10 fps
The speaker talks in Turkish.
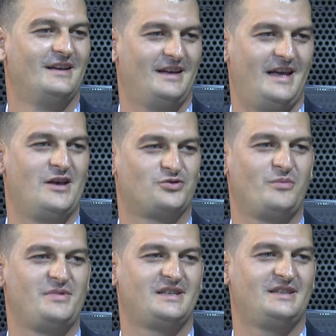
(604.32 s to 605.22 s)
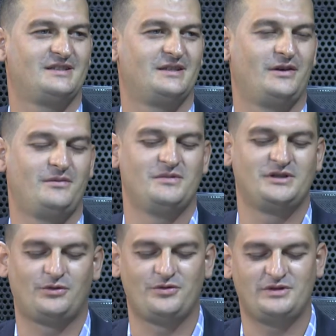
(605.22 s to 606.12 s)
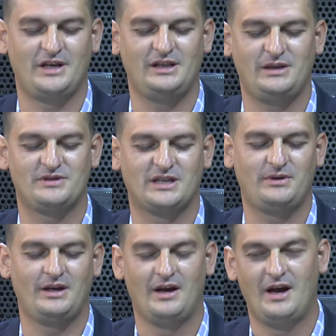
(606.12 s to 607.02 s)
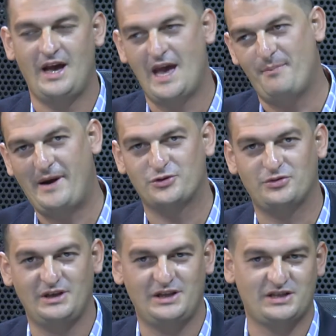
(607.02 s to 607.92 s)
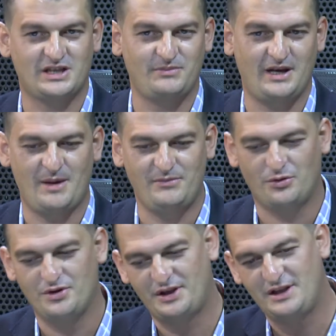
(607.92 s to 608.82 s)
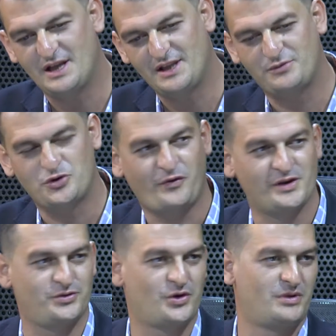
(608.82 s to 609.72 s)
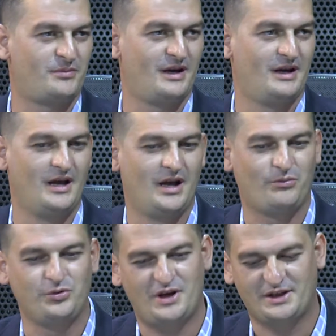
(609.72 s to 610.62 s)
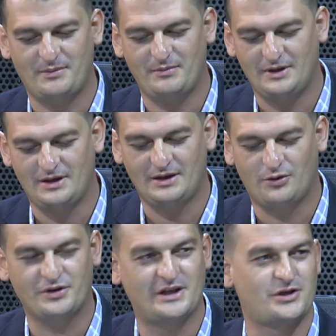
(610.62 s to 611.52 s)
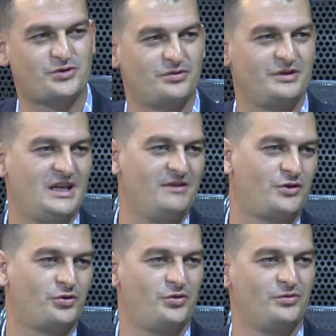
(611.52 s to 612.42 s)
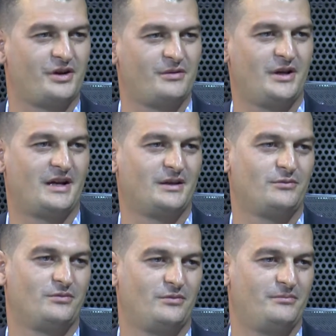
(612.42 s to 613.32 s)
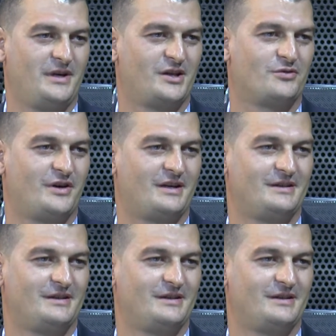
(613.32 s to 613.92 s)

En son biz gideriz evimize. O yüzden dediğimiz gibi hem personeli yetiştirme hem de onları dinlendirme çok fazla yormama ama Bunlar da e, organizasyonun iyi ve kötü yönlerini bir arada meydana koyar.